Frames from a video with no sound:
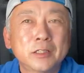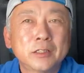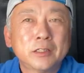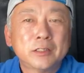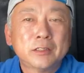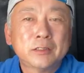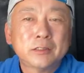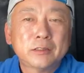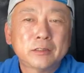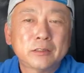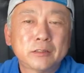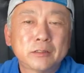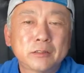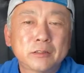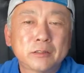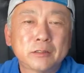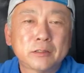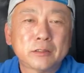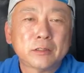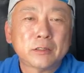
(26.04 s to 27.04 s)

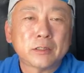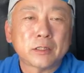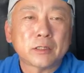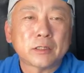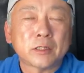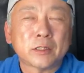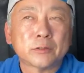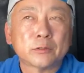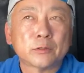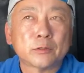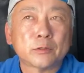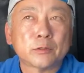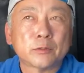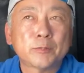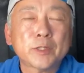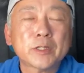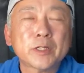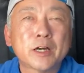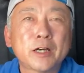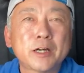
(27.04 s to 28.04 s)
えー、でね、あの、
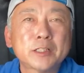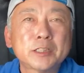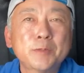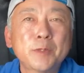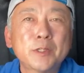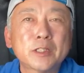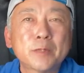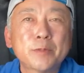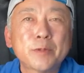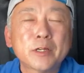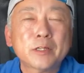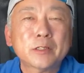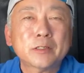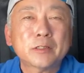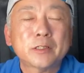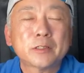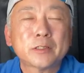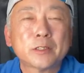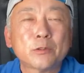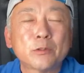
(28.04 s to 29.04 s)
まだ始めたばっ
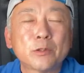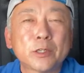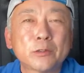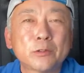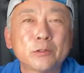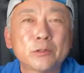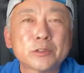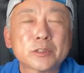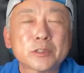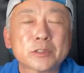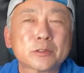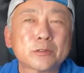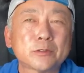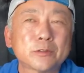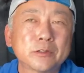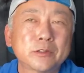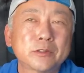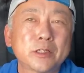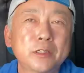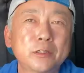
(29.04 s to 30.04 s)
かりで動画の本数そ
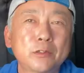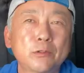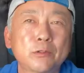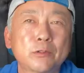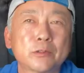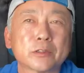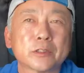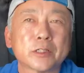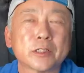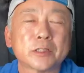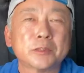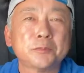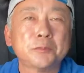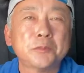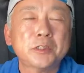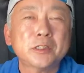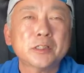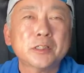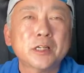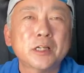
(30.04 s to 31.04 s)
んなに多くないし、
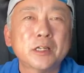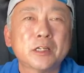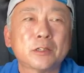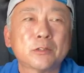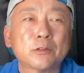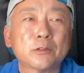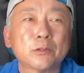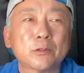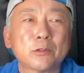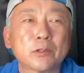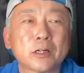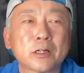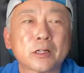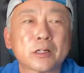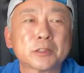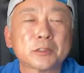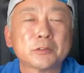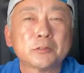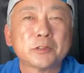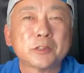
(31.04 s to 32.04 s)
短い動画が
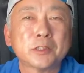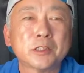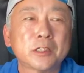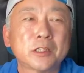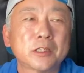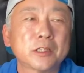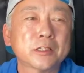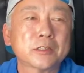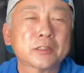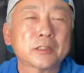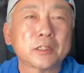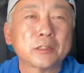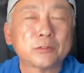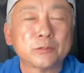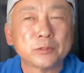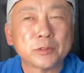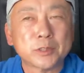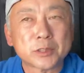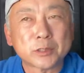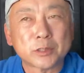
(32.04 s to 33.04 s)
中心になってい
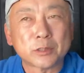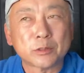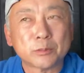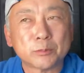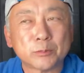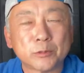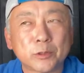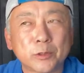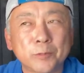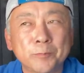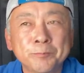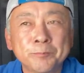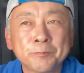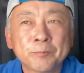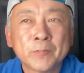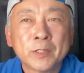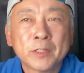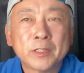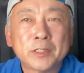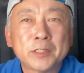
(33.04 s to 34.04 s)
くんですけども、
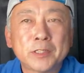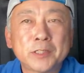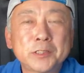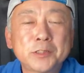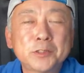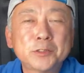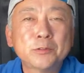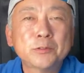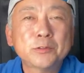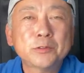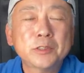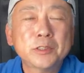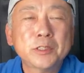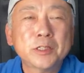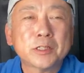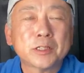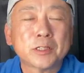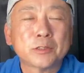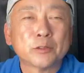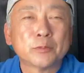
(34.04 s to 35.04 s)
え非常に
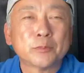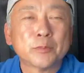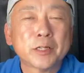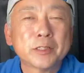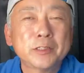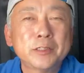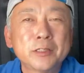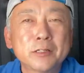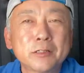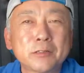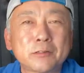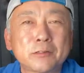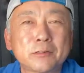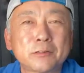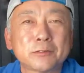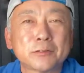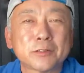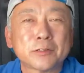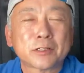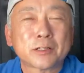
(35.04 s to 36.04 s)
ね、あの、マニアッ
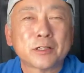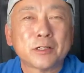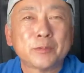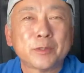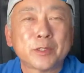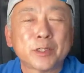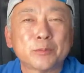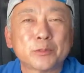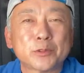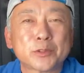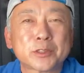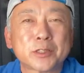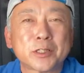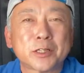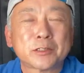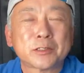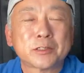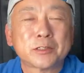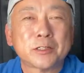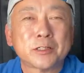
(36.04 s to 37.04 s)
クなカメラも
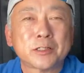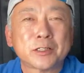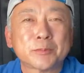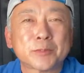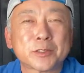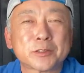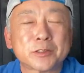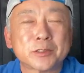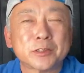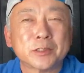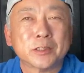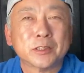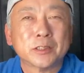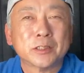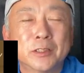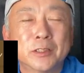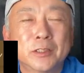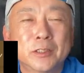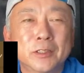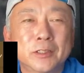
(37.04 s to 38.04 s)
使ってありますし、
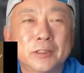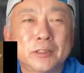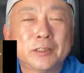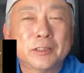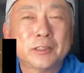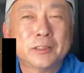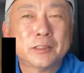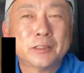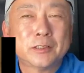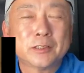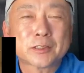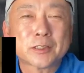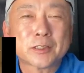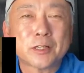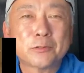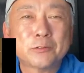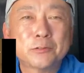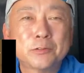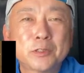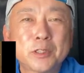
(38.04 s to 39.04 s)
えー、で、
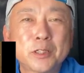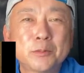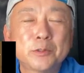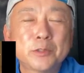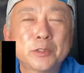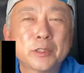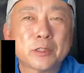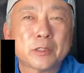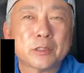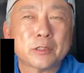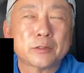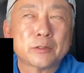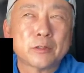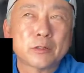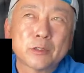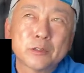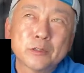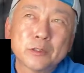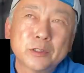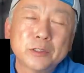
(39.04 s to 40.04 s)
作例もね、な
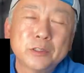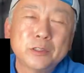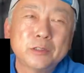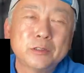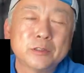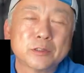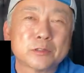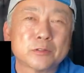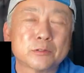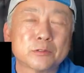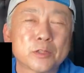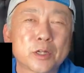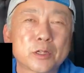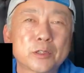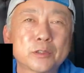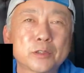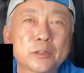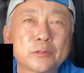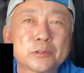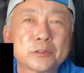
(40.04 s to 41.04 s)
かなかいいんですよ。な
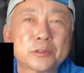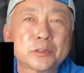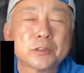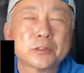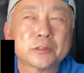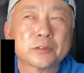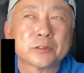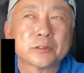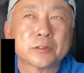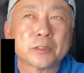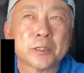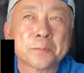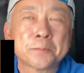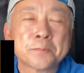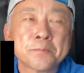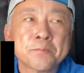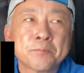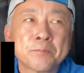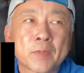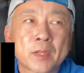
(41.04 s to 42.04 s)
かなか美しいんですよね。
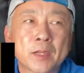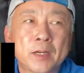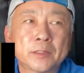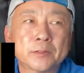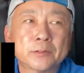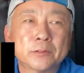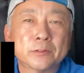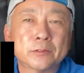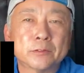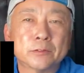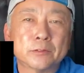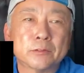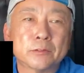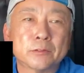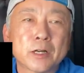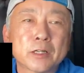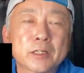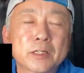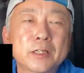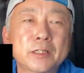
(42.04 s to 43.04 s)
あの、
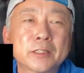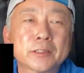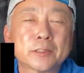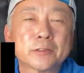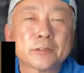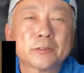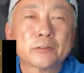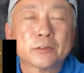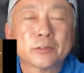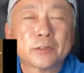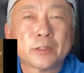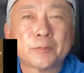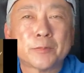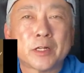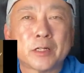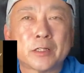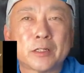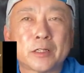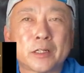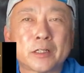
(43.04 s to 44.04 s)
若い方ということで、
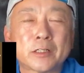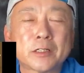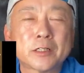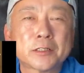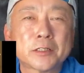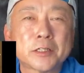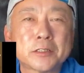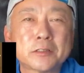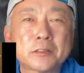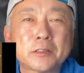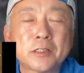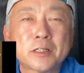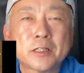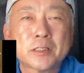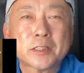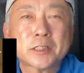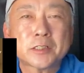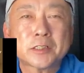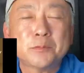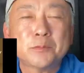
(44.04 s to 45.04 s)
まあ、荒削り
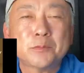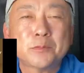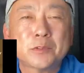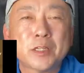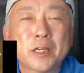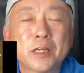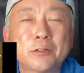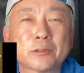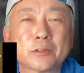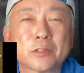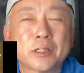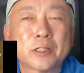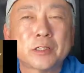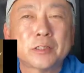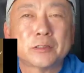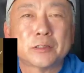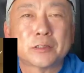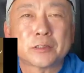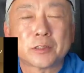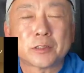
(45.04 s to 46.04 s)
な写真もないことはな
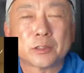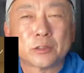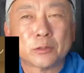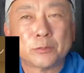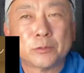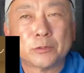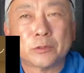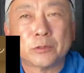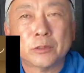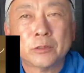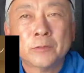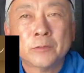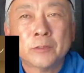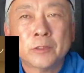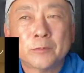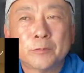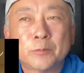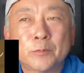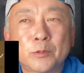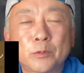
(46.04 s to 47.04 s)
いんですけども、
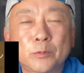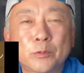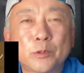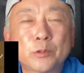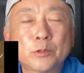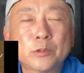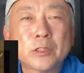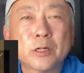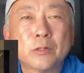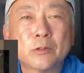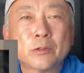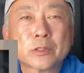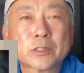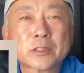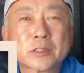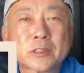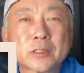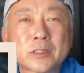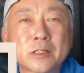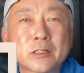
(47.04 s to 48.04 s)
もう僕らおっ
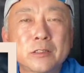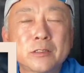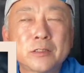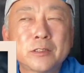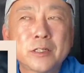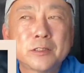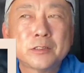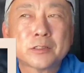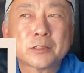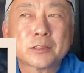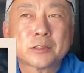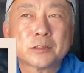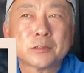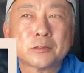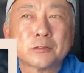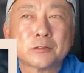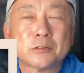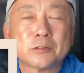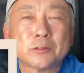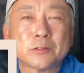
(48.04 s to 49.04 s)
さん連
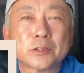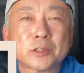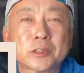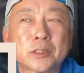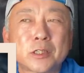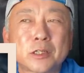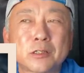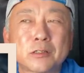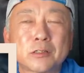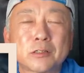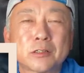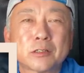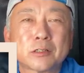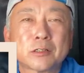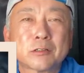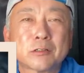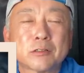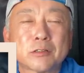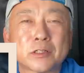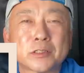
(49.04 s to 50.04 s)
中の視点か
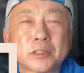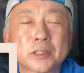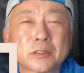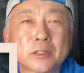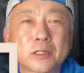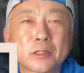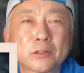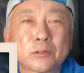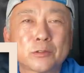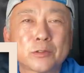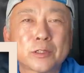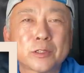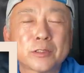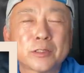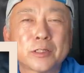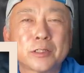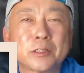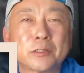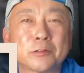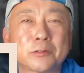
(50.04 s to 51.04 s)
らでは絶対撮ら
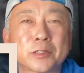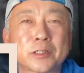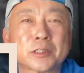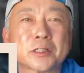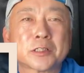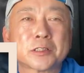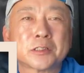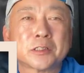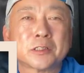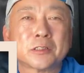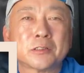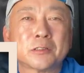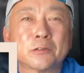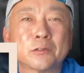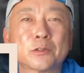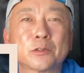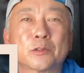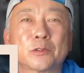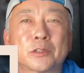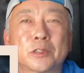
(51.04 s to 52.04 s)
ないような写真
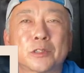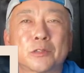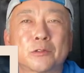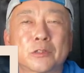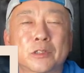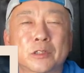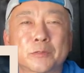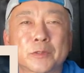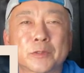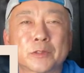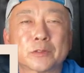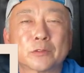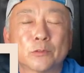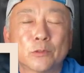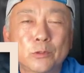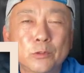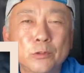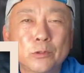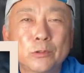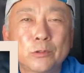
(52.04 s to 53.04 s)
を撮っておられます。
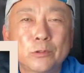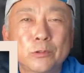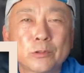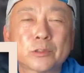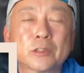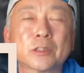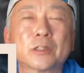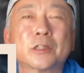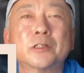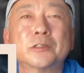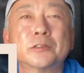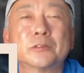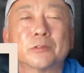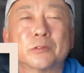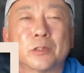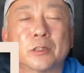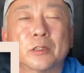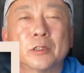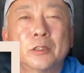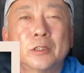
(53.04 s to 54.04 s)
おーって感じの
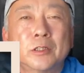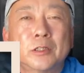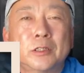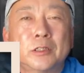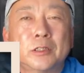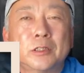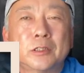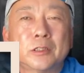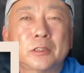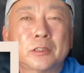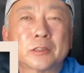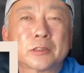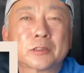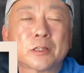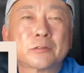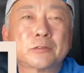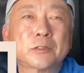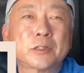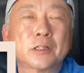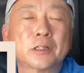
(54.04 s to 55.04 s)
ね、えー、
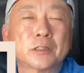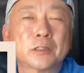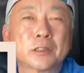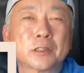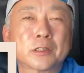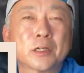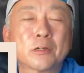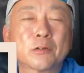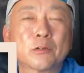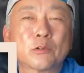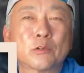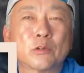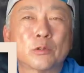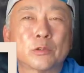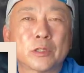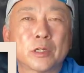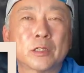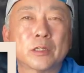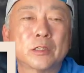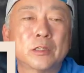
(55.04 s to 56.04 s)
作例がね、結構
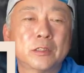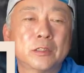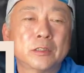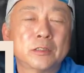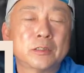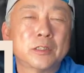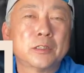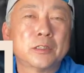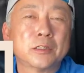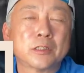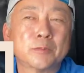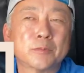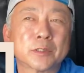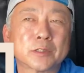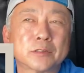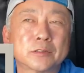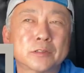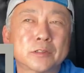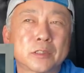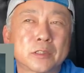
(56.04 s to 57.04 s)
ね、出てきま
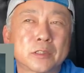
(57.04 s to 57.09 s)
すんでね。